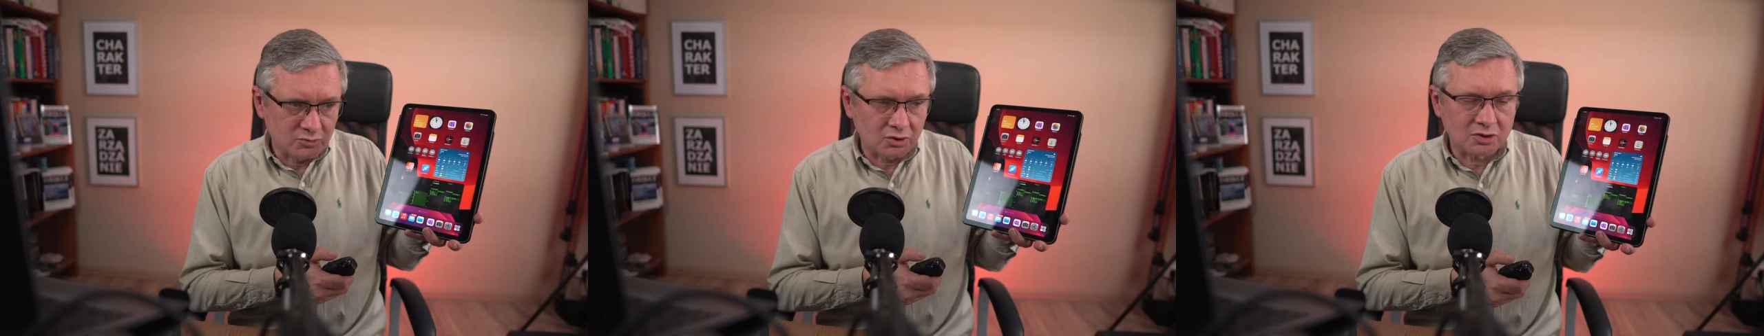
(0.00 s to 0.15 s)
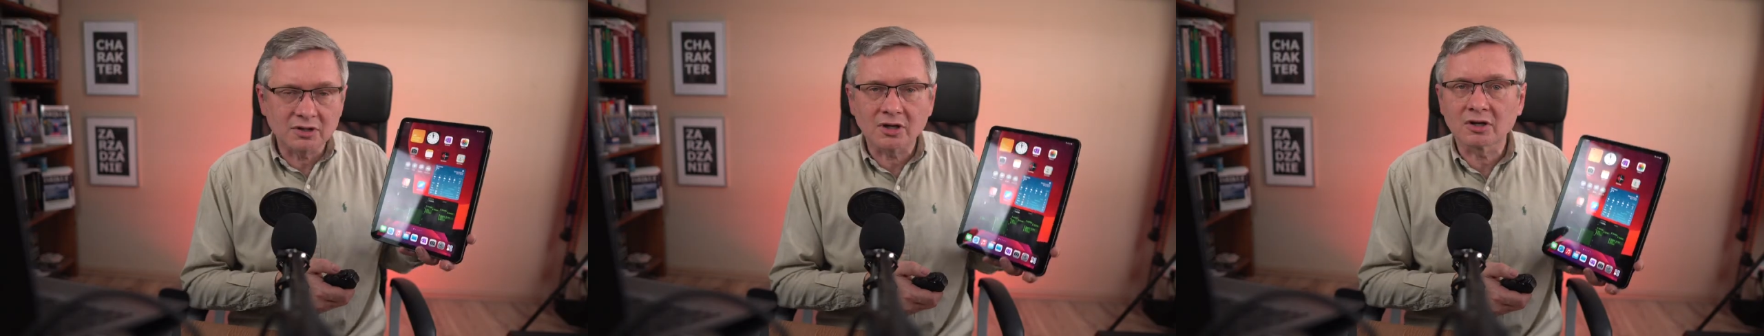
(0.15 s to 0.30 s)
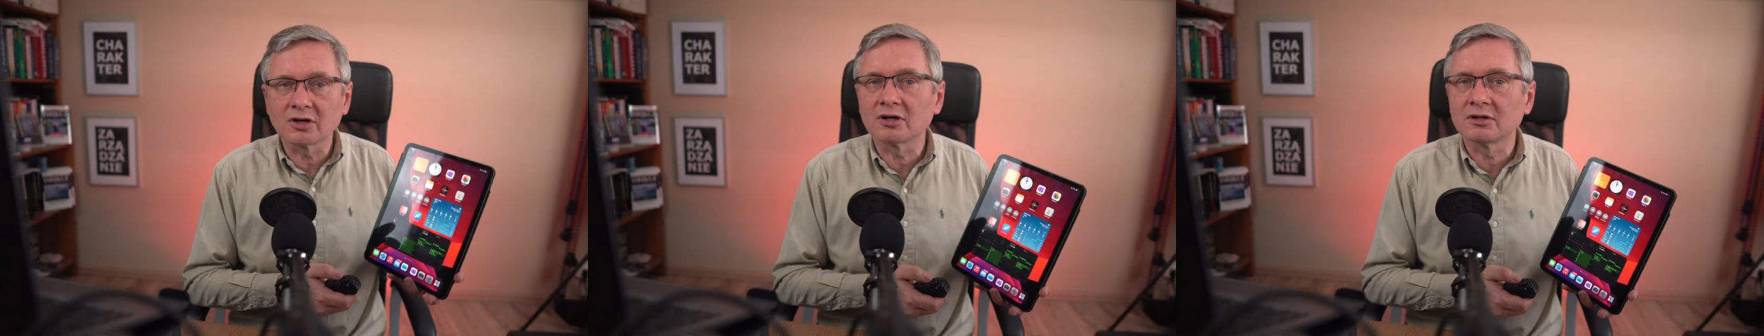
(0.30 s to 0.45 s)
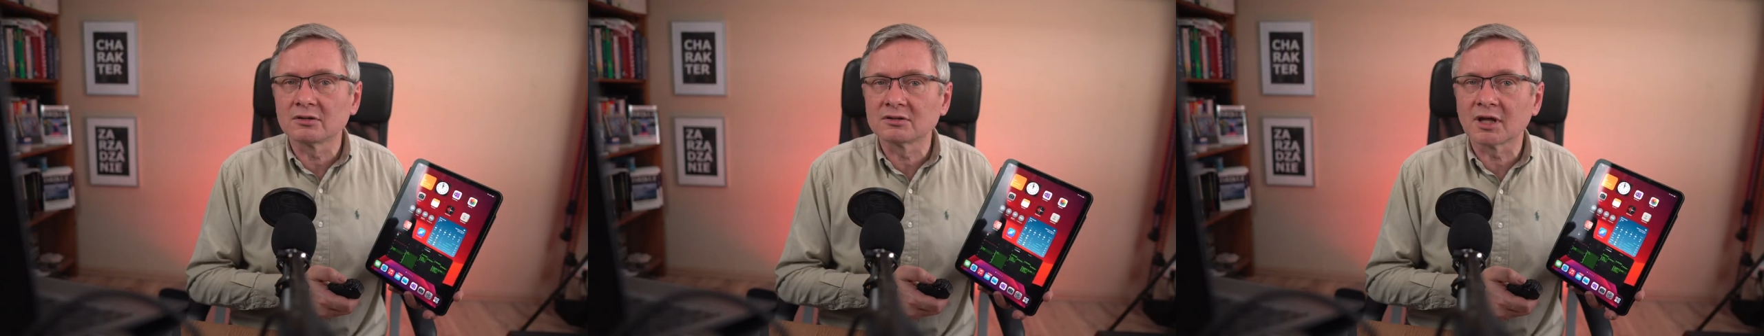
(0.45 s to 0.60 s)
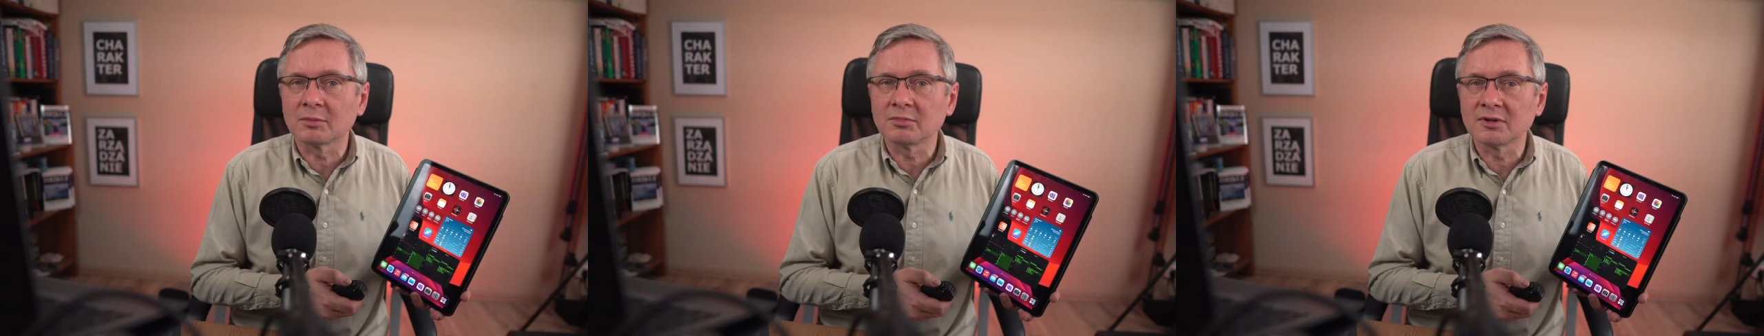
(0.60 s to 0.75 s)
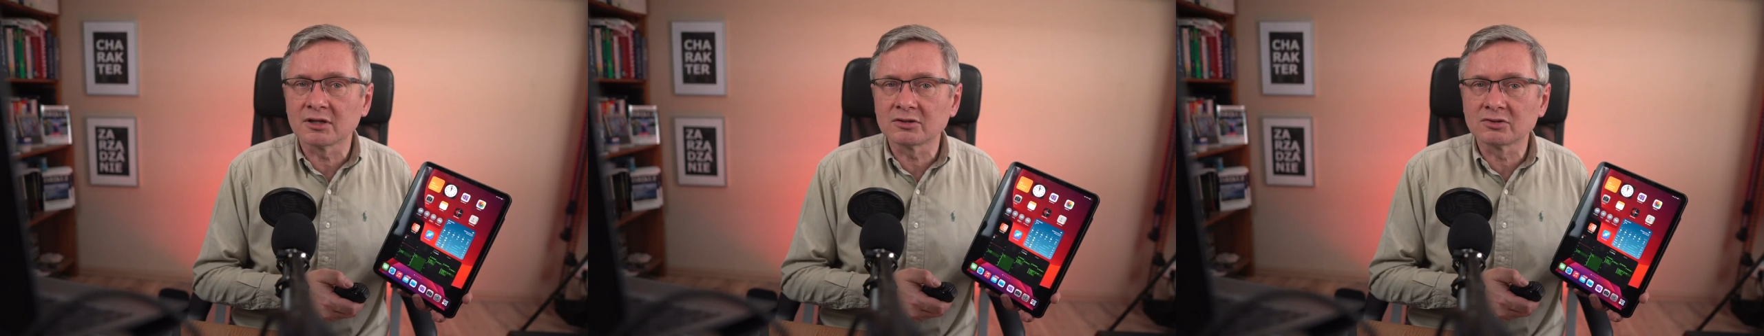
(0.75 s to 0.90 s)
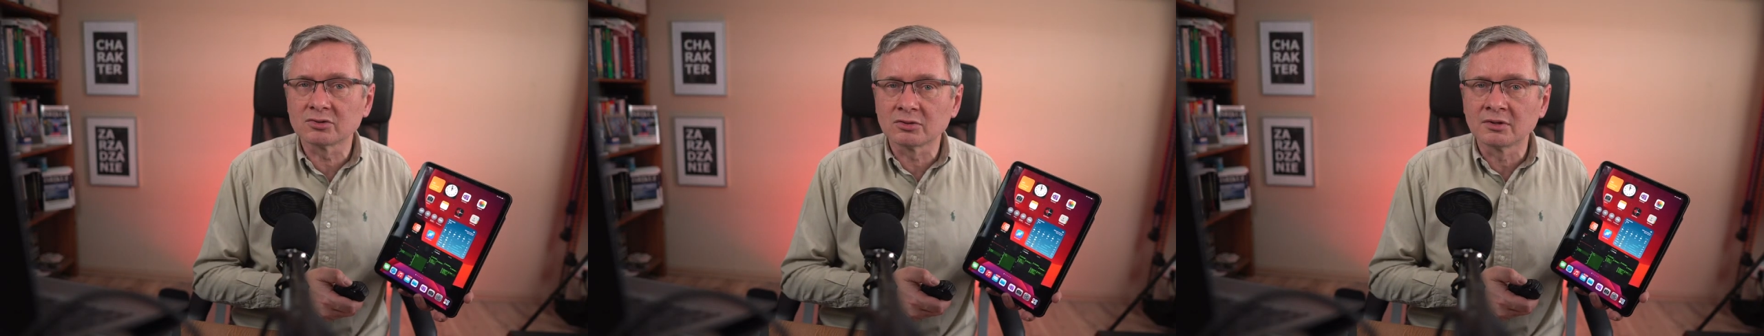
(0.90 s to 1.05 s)
do tego
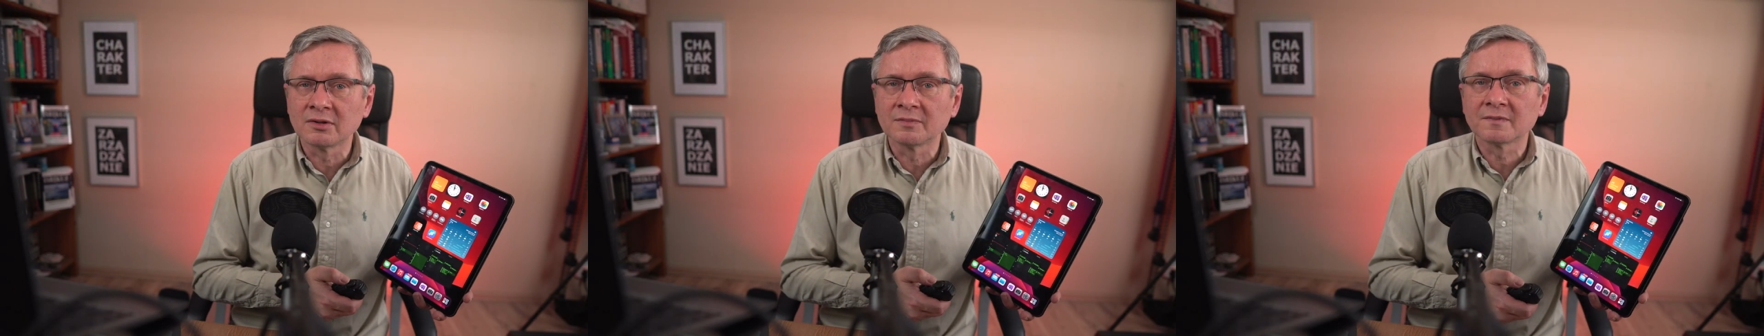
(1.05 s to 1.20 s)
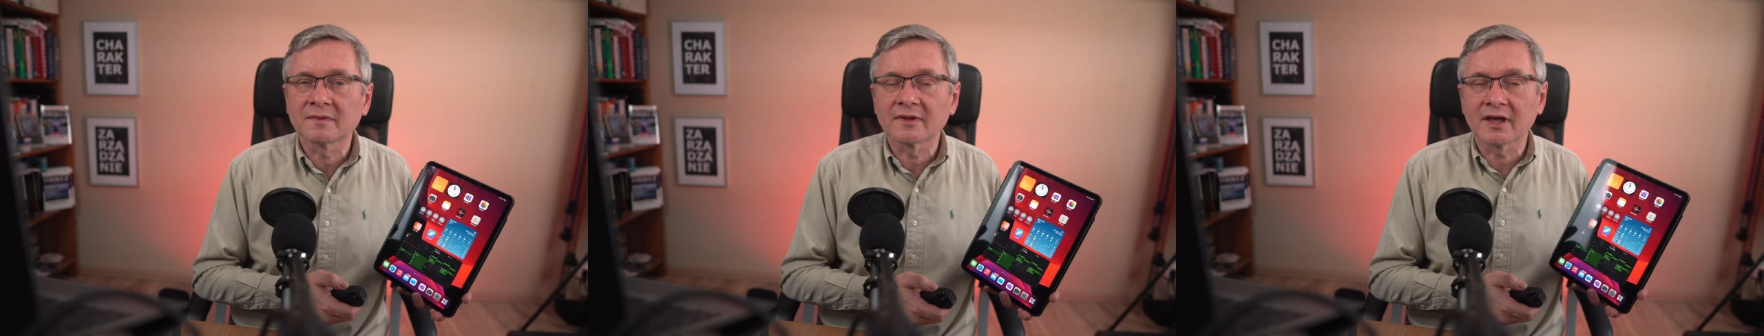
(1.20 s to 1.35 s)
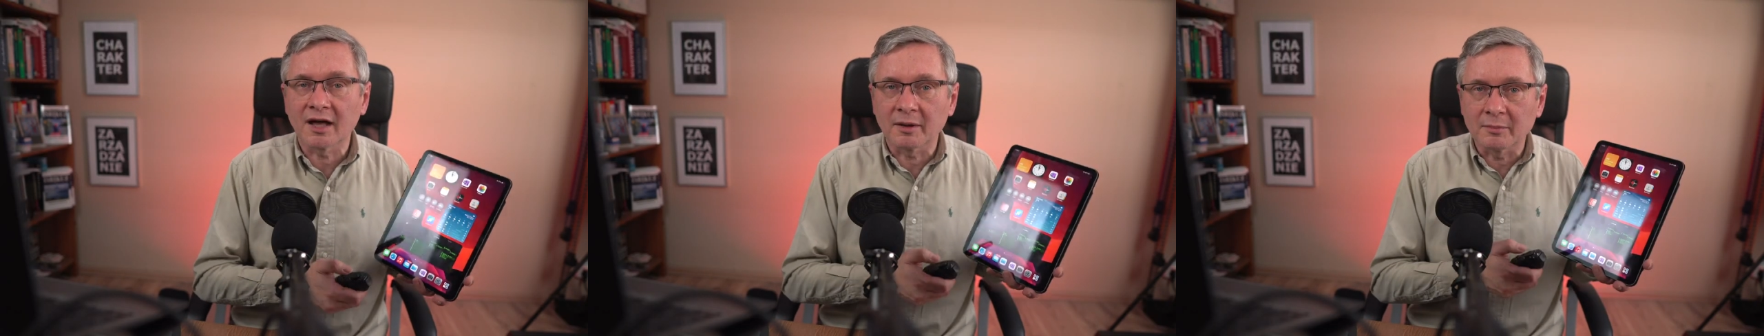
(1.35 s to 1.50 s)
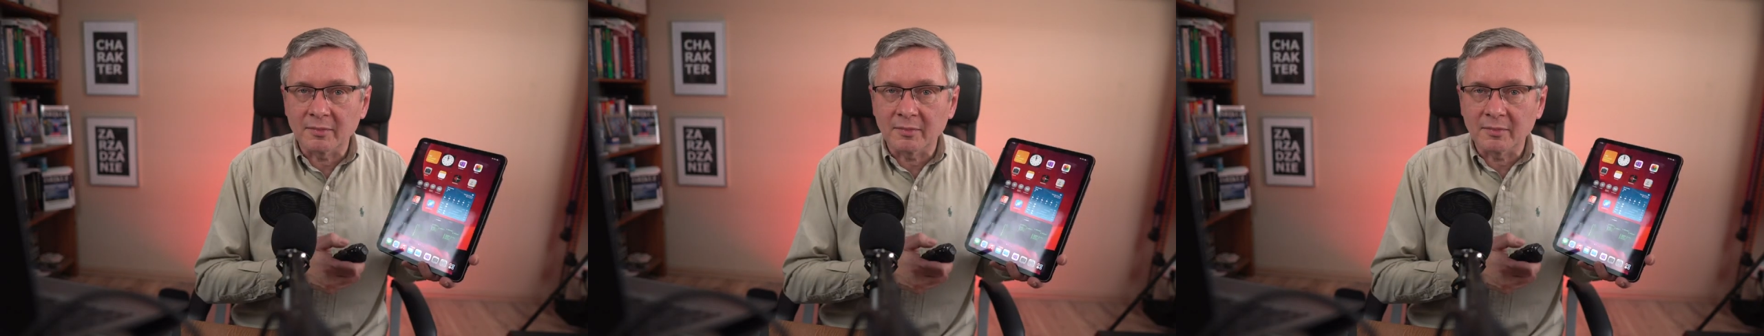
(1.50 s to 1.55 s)
tabletu, a